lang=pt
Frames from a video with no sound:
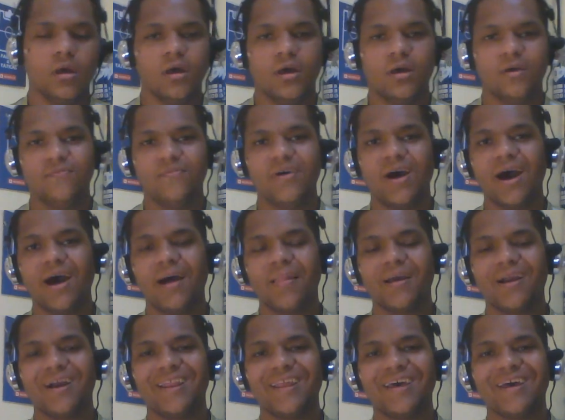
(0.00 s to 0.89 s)
Fala
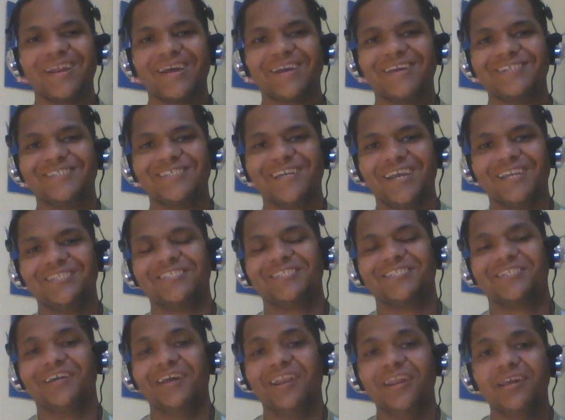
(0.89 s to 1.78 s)
galera que já é
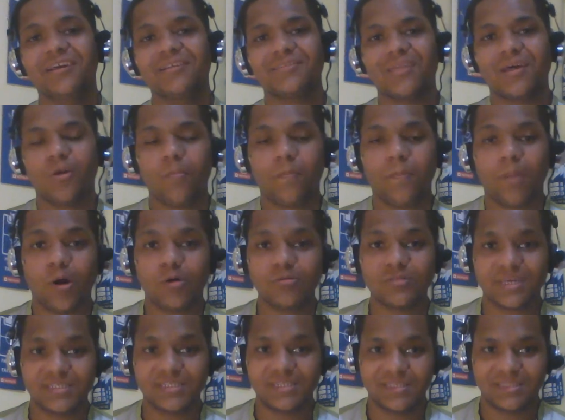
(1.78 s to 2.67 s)
inscrita no
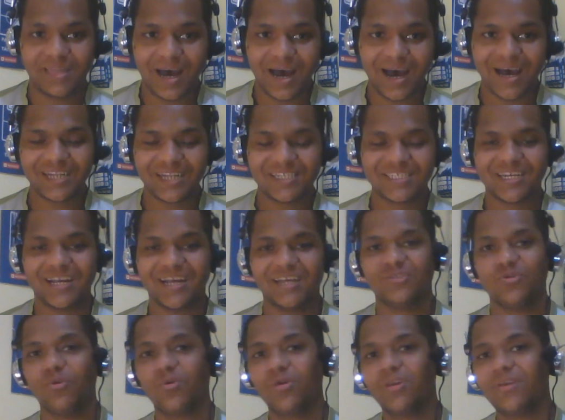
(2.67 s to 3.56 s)
Pautas e Táticas
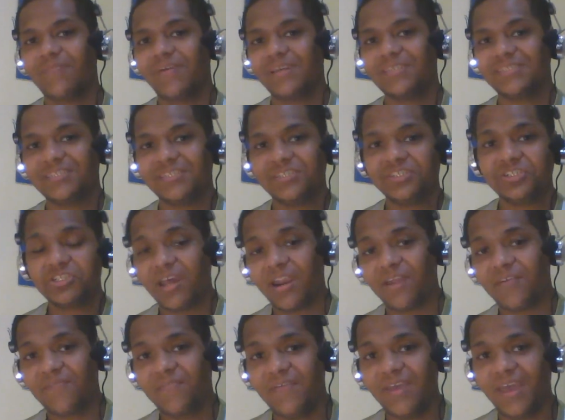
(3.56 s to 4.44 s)
ou que vai se
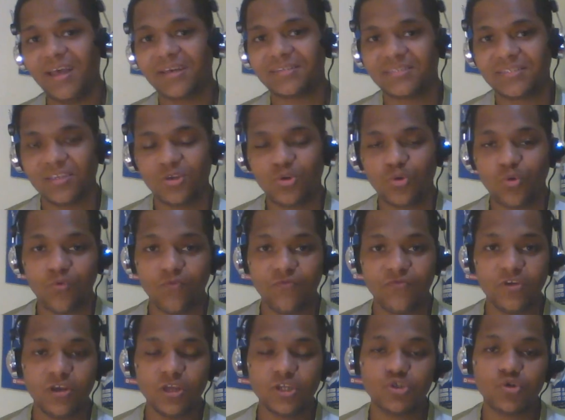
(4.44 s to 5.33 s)
inscrever assim que o
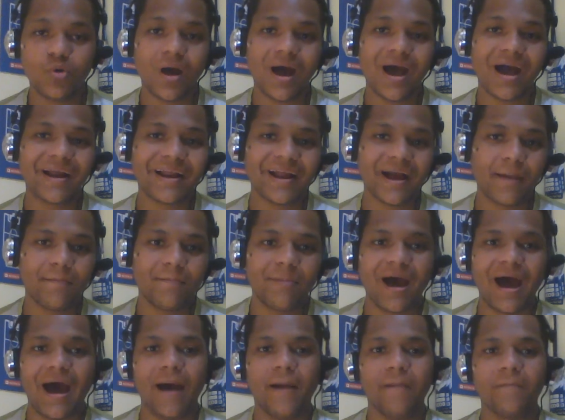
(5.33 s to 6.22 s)
vídeo
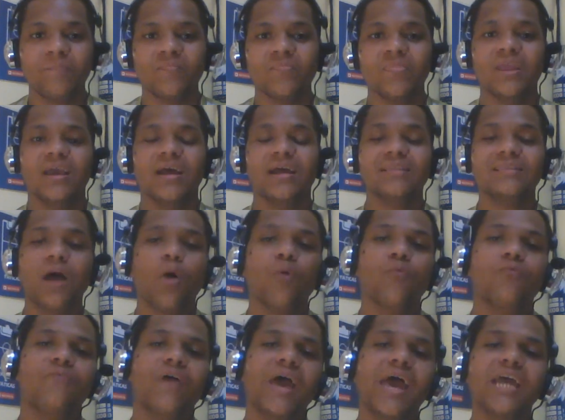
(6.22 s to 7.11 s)
acabar.
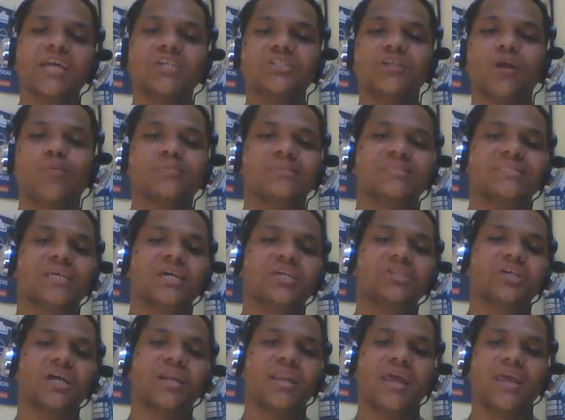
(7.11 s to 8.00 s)
Talvez não
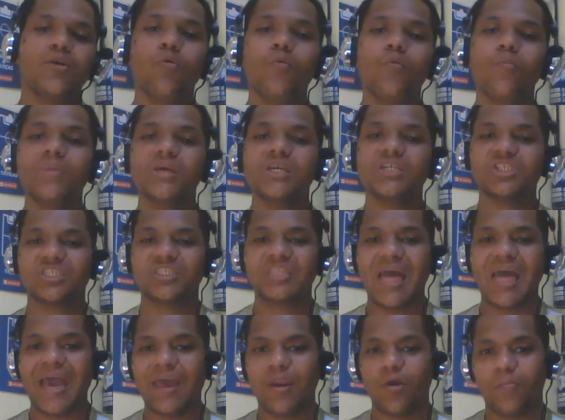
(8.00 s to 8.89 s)
seja nenhum
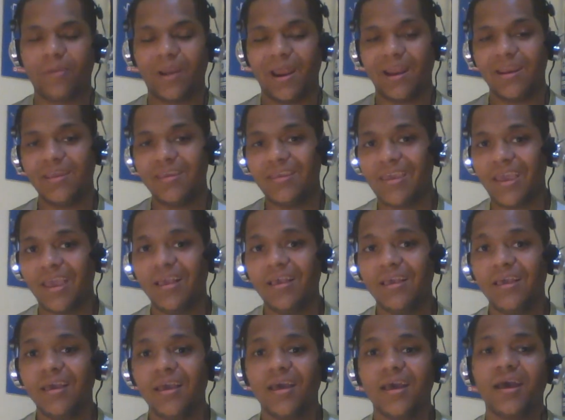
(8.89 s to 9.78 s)
mistério para ninguém
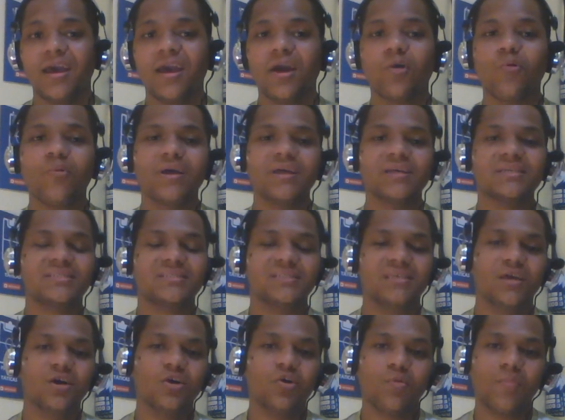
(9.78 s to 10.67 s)

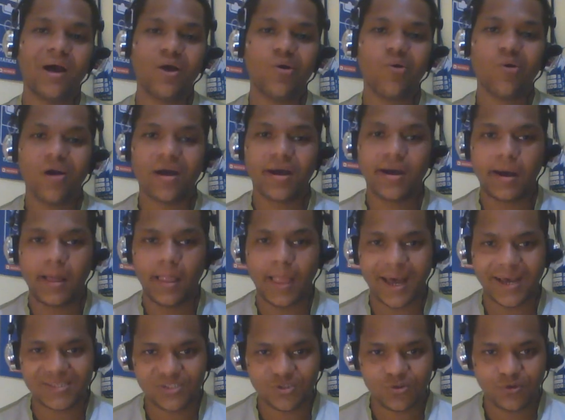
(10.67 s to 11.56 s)
reconhecer o maior
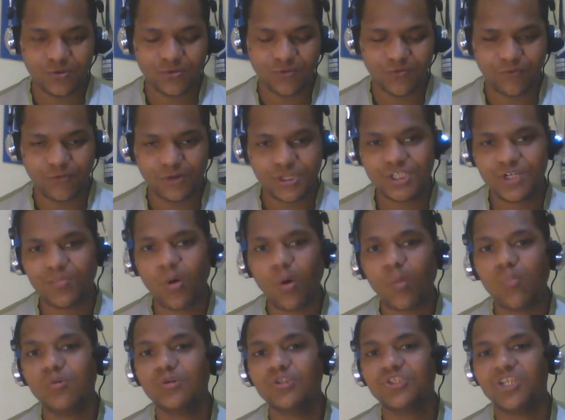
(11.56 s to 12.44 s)
clássico do futebol
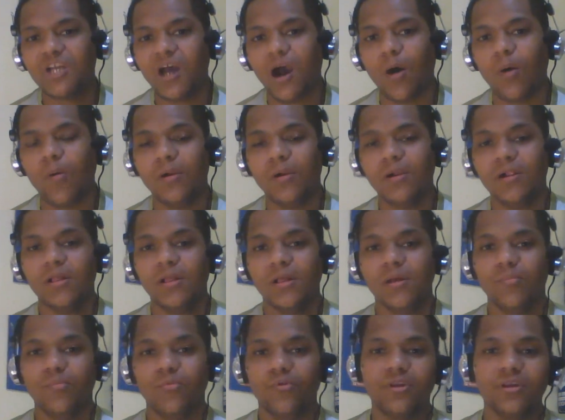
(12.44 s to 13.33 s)
mundial.
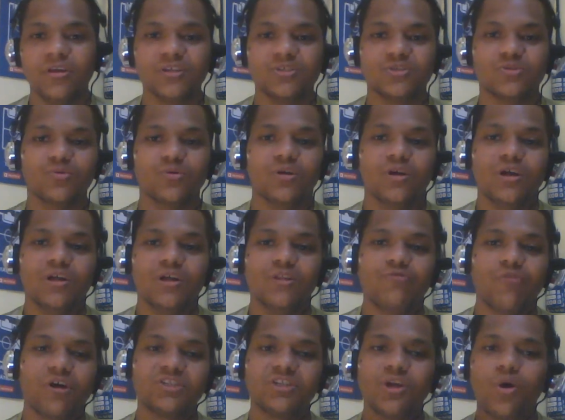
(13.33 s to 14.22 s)
Por isso,
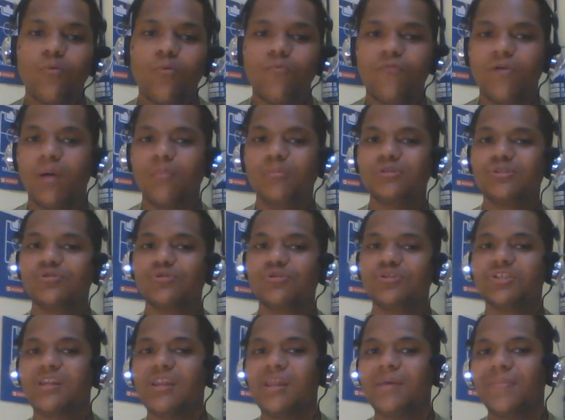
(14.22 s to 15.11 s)
nós não vamos nos
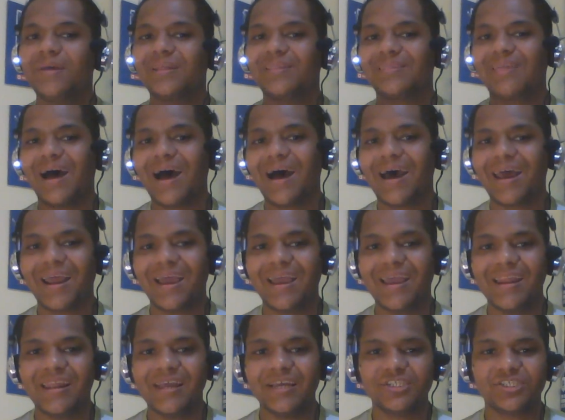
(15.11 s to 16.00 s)
limitar a
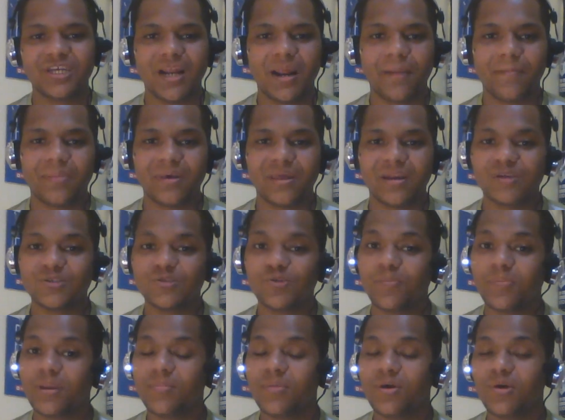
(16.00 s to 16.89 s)
eleger apenas o
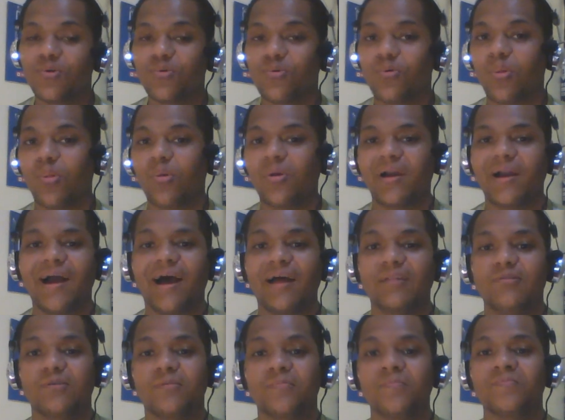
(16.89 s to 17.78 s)
primeiro colocado,
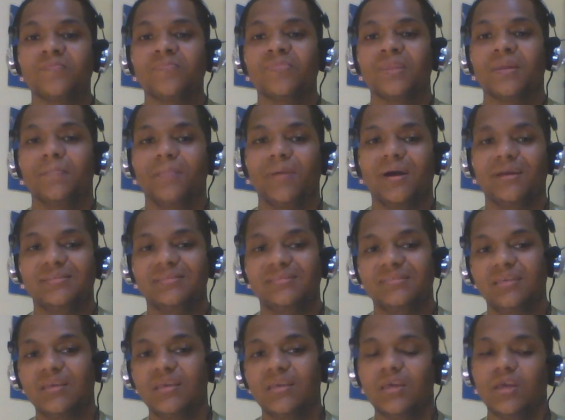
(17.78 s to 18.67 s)
mas
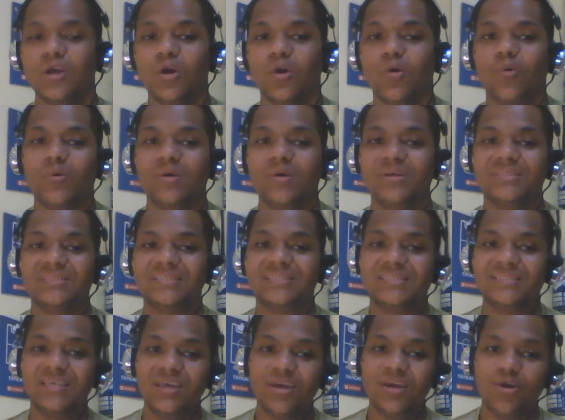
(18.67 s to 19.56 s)
sim os
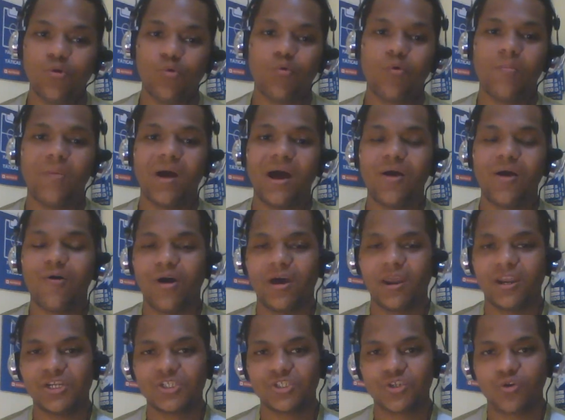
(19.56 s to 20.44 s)
cinco
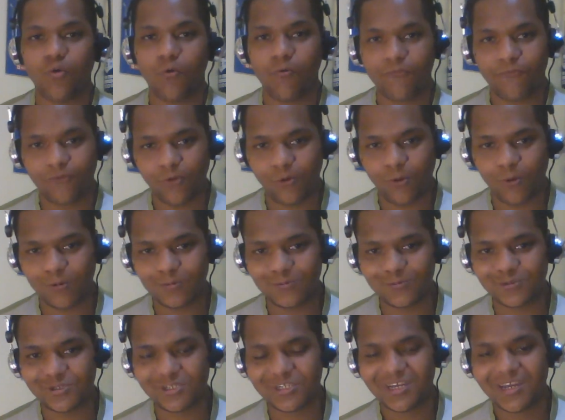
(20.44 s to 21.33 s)
maiores
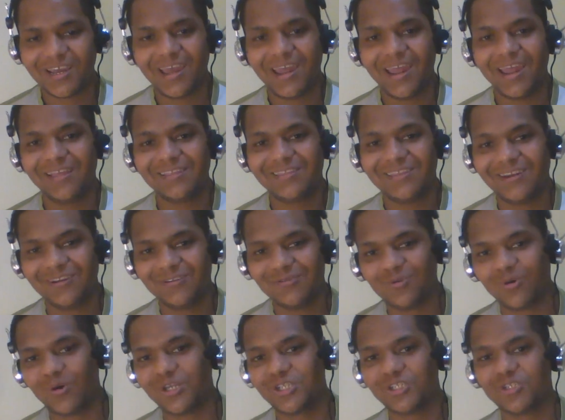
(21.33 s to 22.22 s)
confrontos entre
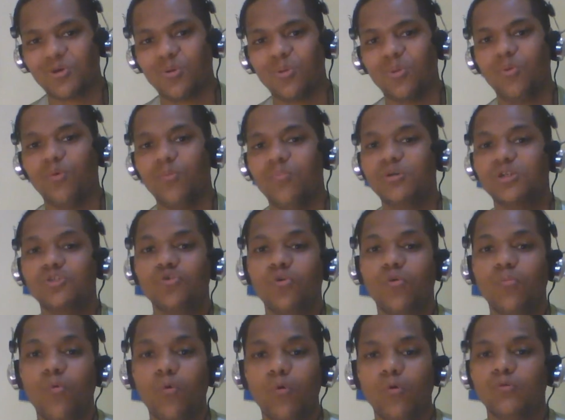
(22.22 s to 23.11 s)
dois clubes no
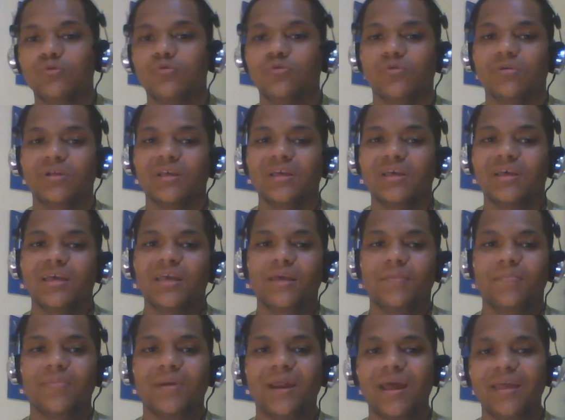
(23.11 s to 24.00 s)
mundo. E
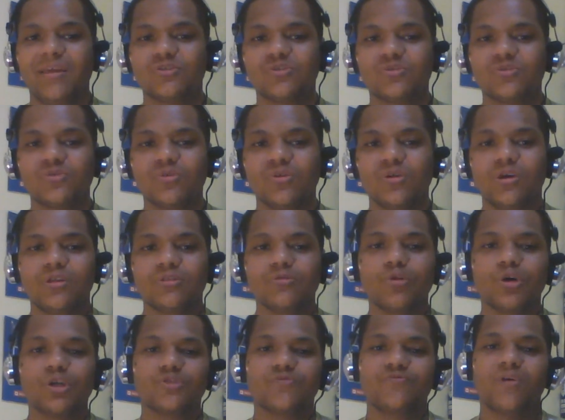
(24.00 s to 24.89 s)
para isso,
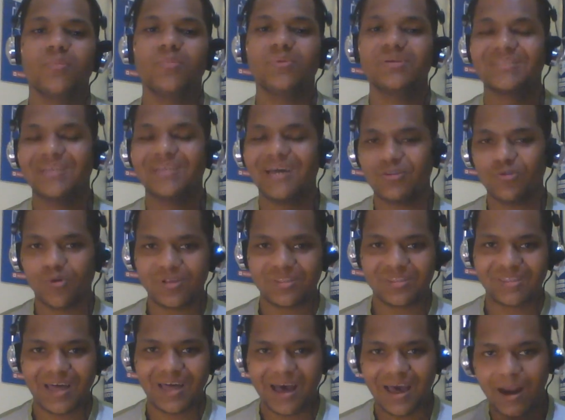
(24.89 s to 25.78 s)
nós vamos
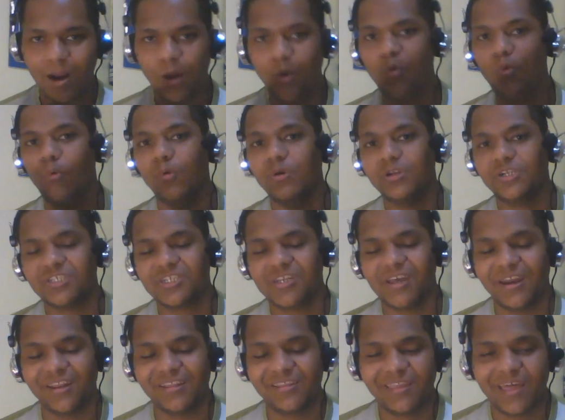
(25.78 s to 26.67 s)
adotar alguns
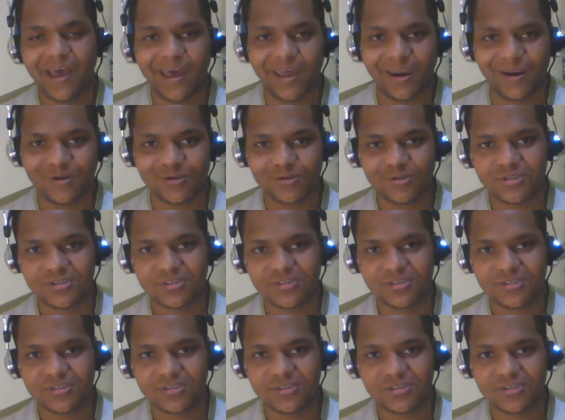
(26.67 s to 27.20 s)
critérios.